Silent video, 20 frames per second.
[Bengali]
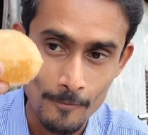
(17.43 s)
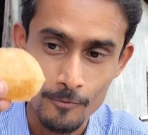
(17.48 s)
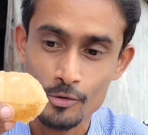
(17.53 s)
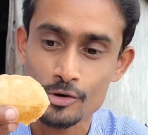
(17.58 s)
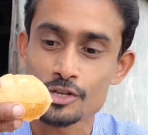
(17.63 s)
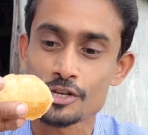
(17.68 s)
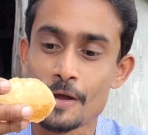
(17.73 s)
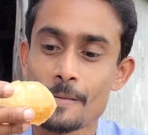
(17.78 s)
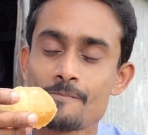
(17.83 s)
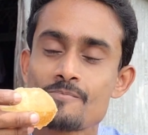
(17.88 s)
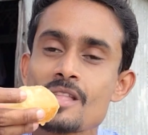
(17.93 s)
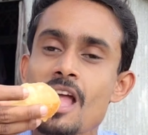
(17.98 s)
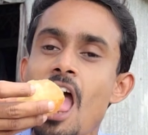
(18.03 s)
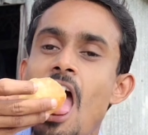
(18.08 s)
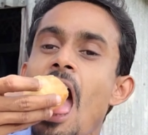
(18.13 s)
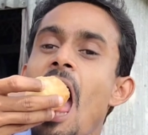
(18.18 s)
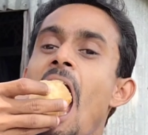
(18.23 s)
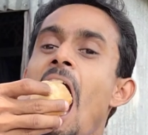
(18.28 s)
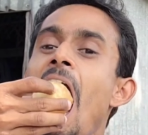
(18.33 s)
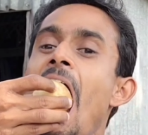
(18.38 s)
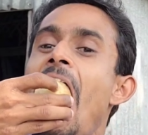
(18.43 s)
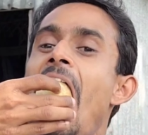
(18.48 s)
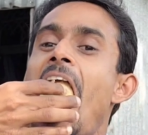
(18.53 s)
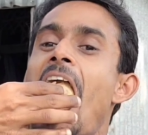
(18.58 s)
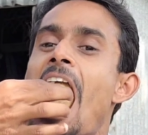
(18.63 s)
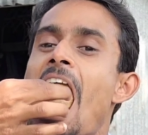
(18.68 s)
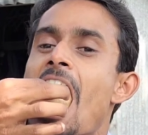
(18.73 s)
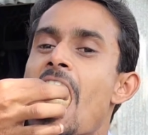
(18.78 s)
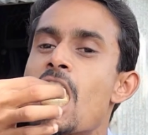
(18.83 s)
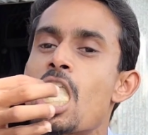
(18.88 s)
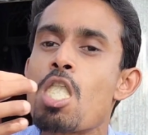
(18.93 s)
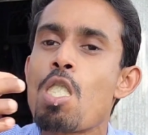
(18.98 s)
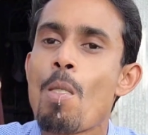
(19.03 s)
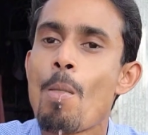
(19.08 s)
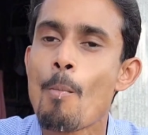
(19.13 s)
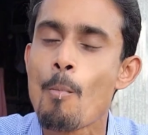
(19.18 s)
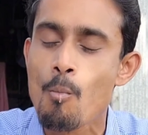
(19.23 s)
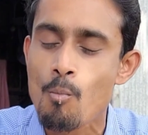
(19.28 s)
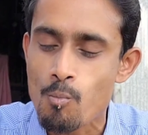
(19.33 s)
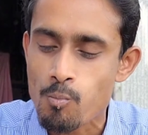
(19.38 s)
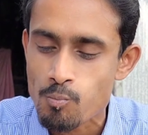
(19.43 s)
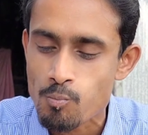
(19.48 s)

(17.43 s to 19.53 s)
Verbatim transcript: পড়ছে হুম